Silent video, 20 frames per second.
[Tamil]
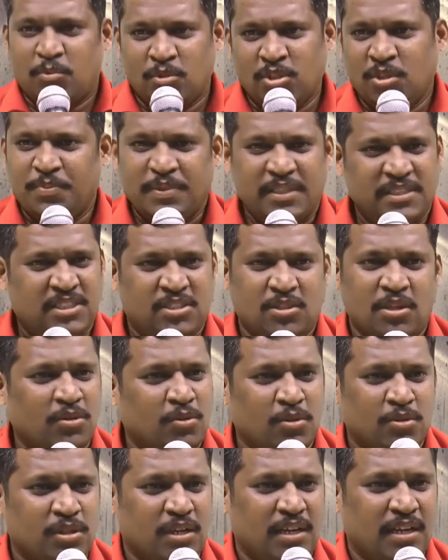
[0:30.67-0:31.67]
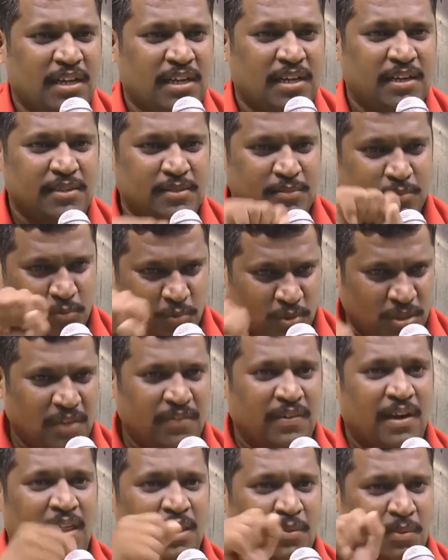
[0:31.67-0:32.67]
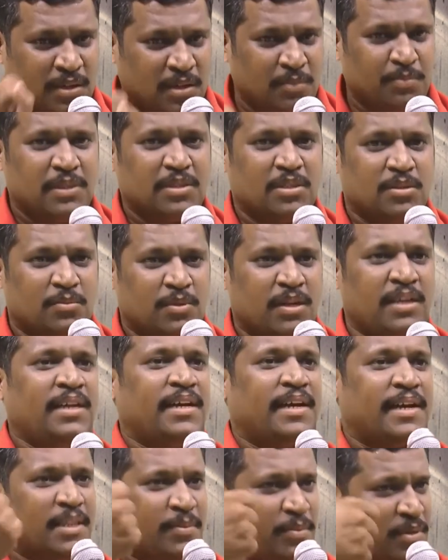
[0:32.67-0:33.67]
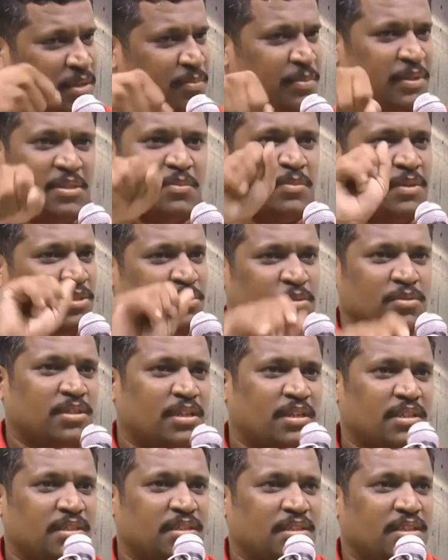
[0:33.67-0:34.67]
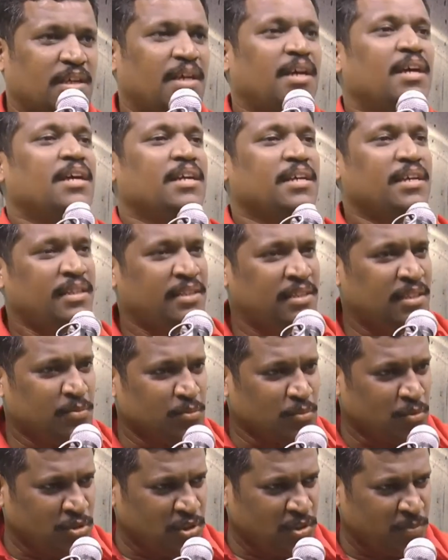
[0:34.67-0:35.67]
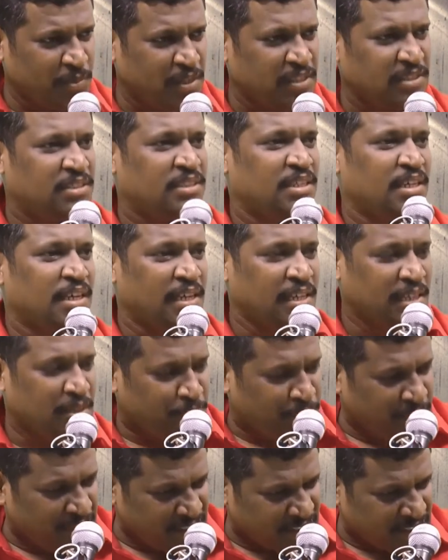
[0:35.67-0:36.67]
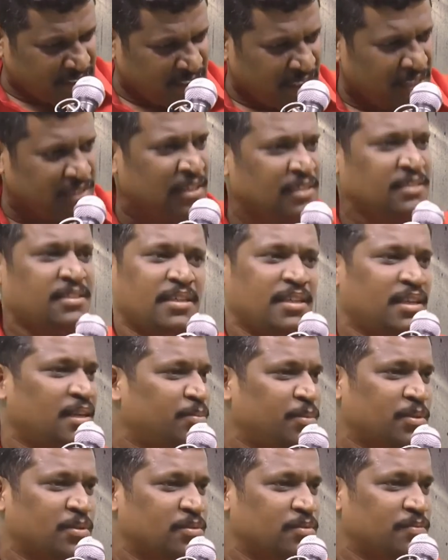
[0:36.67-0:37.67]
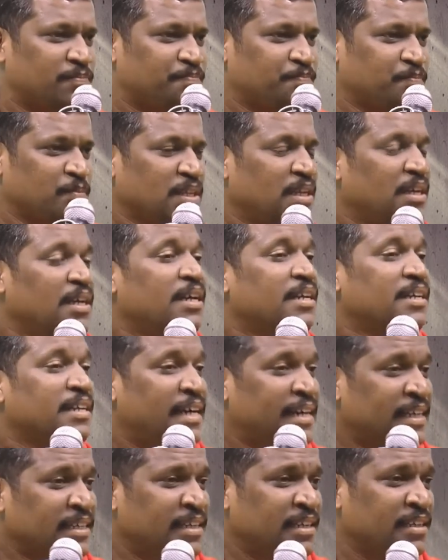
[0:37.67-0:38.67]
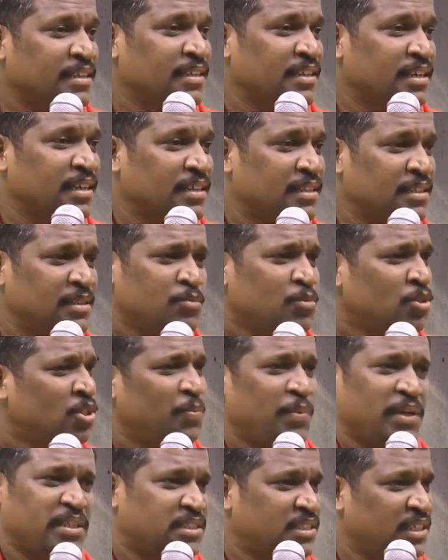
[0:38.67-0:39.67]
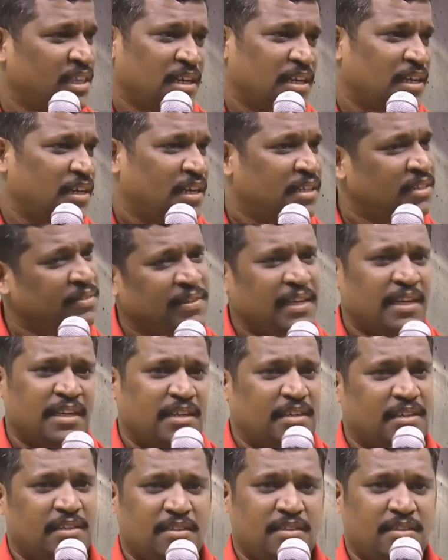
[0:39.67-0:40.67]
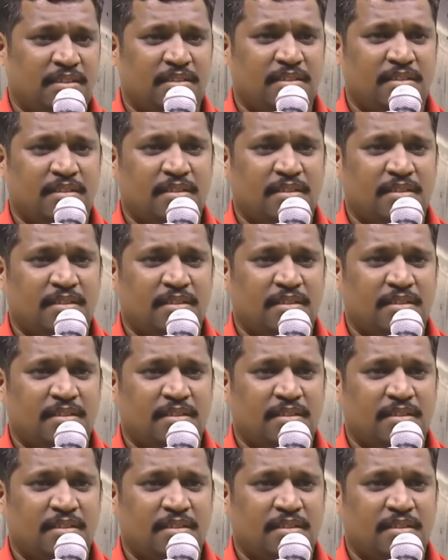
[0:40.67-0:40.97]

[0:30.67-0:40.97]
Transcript: நம்ம மூட்டு பயிற்சி சொல்லி கொடுத்தோம் இல்லைங்களா மூட்டை வலது பக்கம் பத்து முறை இடது பக்கம் பத்து முறை சுற்றுறது இந்த மூட்டு பயிற்சியை இப்படி செஞ்சால் தான் சரியாக போகும் நடக்கிறதுங்கிறது மூட்டு பயிற்சி இல்லை அது வேறு